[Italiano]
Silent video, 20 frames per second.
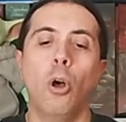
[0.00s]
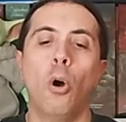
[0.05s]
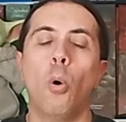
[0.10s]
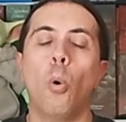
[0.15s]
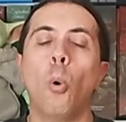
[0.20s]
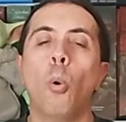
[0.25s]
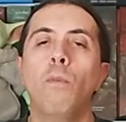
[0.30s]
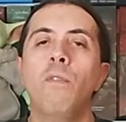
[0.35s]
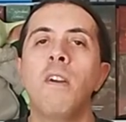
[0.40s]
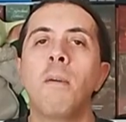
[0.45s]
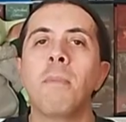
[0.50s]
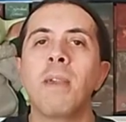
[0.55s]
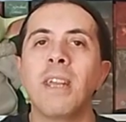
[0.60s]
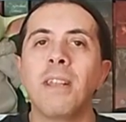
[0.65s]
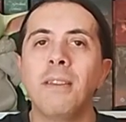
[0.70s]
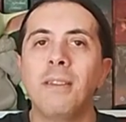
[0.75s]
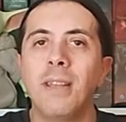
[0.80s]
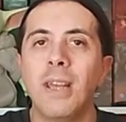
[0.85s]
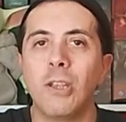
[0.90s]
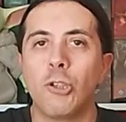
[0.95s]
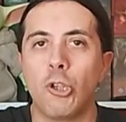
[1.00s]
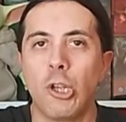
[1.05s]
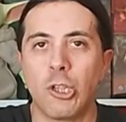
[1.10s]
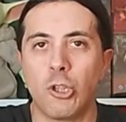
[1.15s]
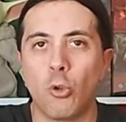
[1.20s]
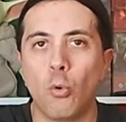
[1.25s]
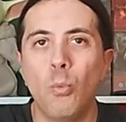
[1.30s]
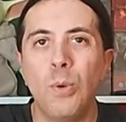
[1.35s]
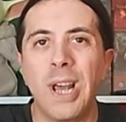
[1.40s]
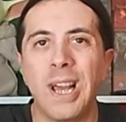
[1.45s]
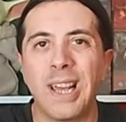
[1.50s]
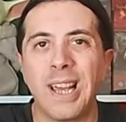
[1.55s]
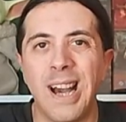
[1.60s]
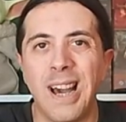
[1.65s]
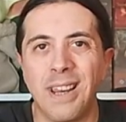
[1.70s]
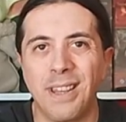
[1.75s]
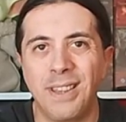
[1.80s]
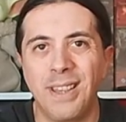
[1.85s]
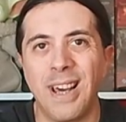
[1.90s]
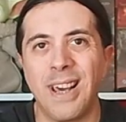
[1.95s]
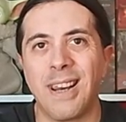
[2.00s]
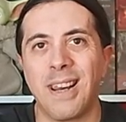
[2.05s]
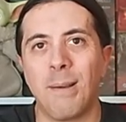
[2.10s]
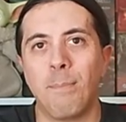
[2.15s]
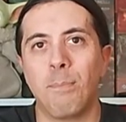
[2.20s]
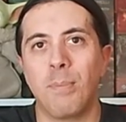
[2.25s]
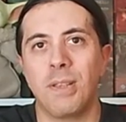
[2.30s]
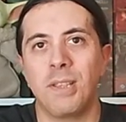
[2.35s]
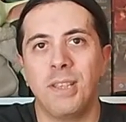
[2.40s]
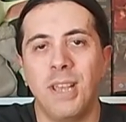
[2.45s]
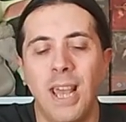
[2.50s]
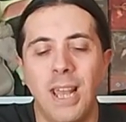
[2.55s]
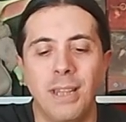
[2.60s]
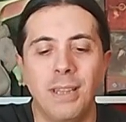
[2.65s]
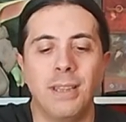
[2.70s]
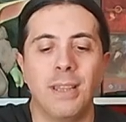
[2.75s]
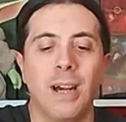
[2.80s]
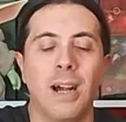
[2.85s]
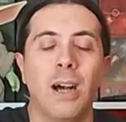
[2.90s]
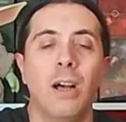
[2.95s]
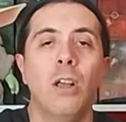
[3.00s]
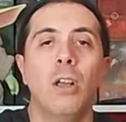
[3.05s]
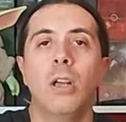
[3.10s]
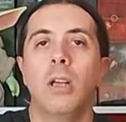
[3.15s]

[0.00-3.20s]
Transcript: ovviamente ciascuna carta rappresenta